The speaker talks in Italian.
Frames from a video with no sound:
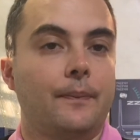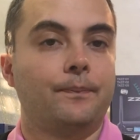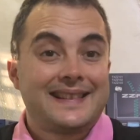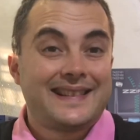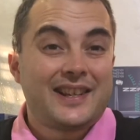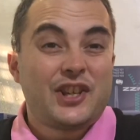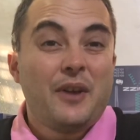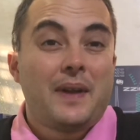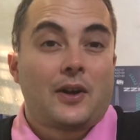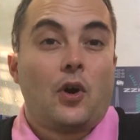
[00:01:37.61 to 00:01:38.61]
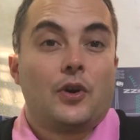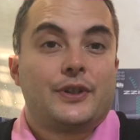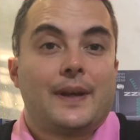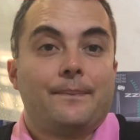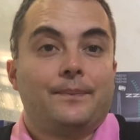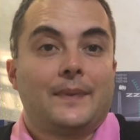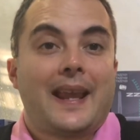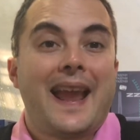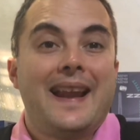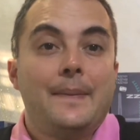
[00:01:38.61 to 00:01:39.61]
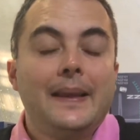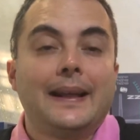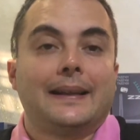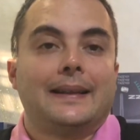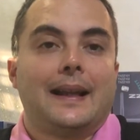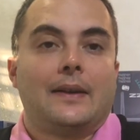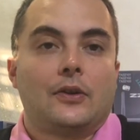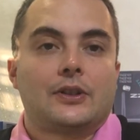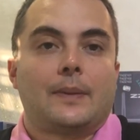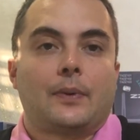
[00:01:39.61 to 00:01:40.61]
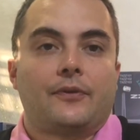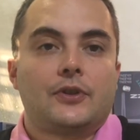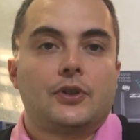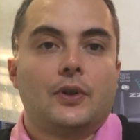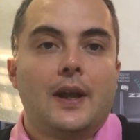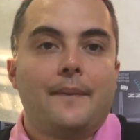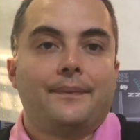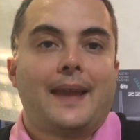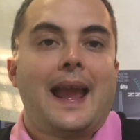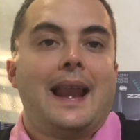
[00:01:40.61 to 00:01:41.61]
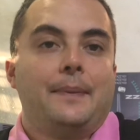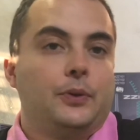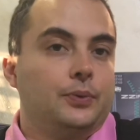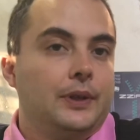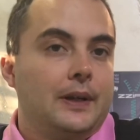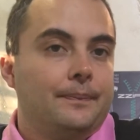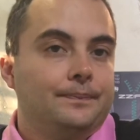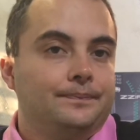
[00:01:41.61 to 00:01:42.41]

Se c'è una cosa che è nemica della nostra professione è l'abitudine.